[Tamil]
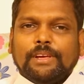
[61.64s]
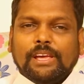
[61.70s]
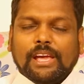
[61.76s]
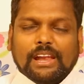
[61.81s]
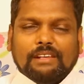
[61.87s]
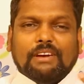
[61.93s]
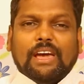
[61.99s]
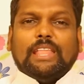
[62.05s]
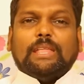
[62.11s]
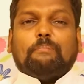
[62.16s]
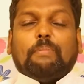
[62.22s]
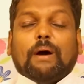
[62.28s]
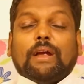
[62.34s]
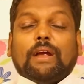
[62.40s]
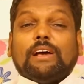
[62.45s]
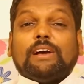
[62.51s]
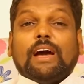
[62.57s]
எனவே அந்த
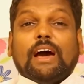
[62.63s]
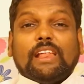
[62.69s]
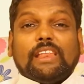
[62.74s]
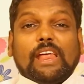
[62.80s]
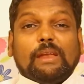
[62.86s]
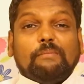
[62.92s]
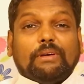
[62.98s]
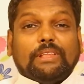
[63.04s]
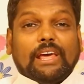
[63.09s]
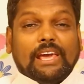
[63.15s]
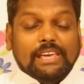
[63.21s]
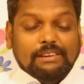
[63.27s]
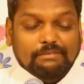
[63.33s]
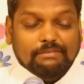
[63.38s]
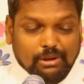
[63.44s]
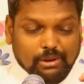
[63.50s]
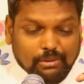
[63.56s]
பணக்காரர் என்பதை
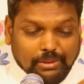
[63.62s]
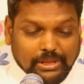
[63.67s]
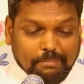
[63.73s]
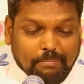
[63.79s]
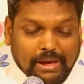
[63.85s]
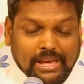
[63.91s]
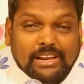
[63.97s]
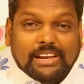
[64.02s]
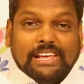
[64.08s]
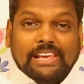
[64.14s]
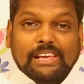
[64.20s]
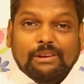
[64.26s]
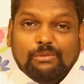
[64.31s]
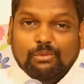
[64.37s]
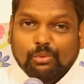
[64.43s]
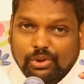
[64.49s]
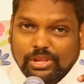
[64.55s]
இவர் இந்த பயணி
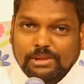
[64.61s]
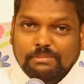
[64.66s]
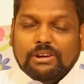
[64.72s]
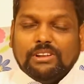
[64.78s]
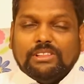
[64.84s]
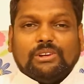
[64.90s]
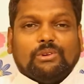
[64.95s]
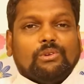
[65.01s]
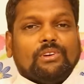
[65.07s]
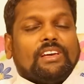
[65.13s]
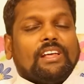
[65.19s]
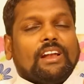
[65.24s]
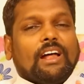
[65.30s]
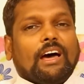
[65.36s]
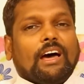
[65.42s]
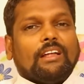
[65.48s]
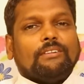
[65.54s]
உறுதிப்படுத்திக்
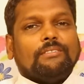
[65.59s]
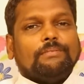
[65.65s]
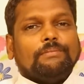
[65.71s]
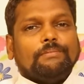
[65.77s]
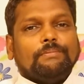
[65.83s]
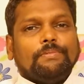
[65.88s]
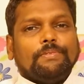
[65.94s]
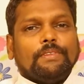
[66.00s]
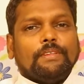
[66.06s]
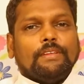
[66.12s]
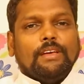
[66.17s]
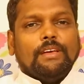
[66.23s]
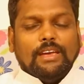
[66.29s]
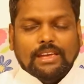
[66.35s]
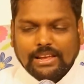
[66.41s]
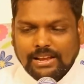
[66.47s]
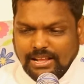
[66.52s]
கொள்கிறார்
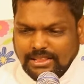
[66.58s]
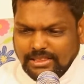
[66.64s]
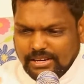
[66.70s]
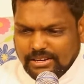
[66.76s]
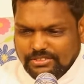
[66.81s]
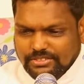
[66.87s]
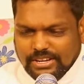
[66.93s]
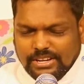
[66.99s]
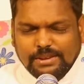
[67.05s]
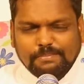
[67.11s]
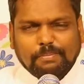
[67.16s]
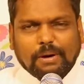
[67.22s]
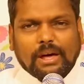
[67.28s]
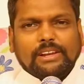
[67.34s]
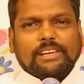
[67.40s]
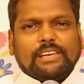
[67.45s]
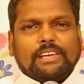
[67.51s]
இல்லத்திற்கு சென்று
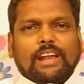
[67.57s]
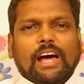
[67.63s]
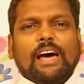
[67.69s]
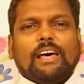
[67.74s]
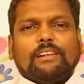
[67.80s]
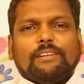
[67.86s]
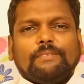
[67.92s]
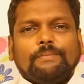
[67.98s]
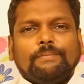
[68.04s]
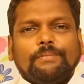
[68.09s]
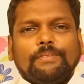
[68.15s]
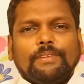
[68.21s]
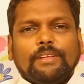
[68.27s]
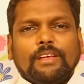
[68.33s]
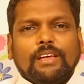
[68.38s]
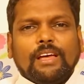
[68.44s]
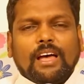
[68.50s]
பார்க்கிறார்
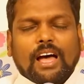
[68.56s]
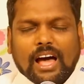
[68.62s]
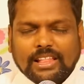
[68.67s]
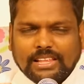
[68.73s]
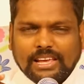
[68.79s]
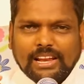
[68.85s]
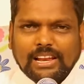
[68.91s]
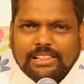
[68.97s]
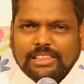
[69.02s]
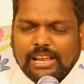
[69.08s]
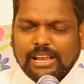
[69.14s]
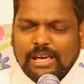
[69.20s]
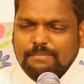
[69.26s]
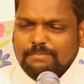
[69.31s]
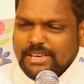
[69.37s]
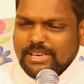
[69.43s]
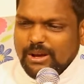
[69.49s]
அந்த இல்லத்திலே
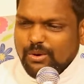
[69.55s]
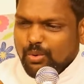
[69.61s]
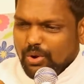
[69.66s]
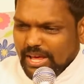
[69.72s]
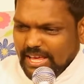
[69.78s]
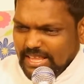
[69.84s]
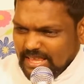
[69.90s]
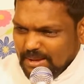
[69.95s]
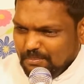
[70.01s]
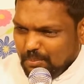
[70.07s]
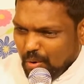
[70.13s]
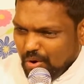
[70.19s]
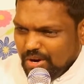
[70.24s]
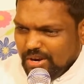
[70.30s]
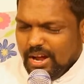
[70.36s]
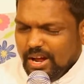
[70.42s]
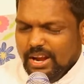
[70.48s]
மிக குறைந்த
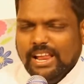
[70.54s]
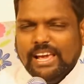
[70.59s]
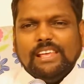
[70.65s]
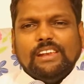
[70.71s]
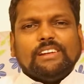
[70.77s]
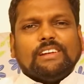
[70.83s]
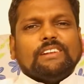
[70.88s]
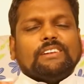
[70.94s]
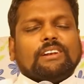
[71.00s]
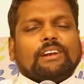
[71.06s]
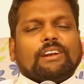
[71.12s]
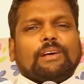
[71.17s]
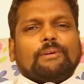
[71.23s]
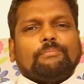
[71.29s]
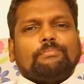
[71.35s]
பொருட்களே இருக்கின்றன